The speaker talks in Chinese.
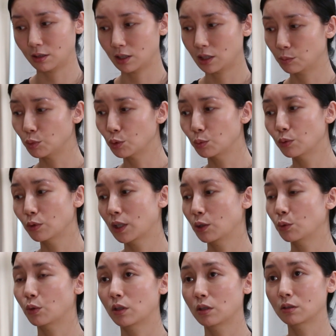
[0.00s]
一步步
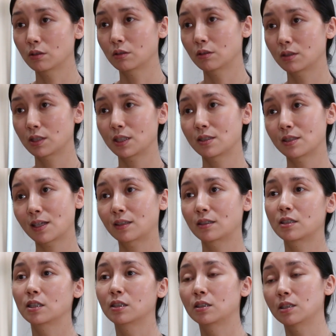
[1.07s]
给我现在的
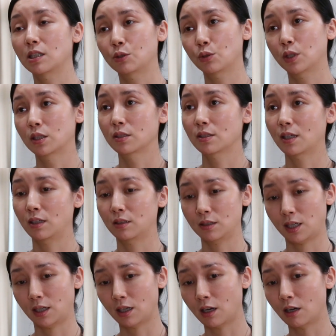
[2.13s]
这个阶段在
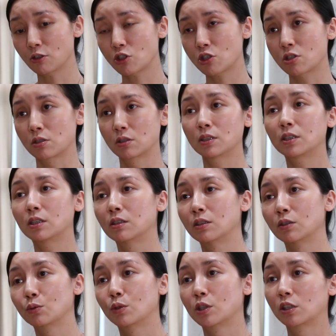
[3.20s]
在夯实的一
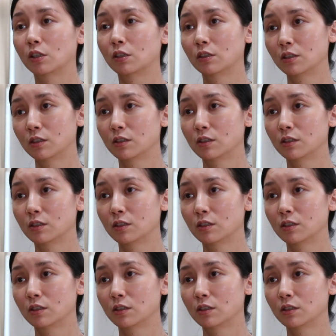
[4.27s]
个过程。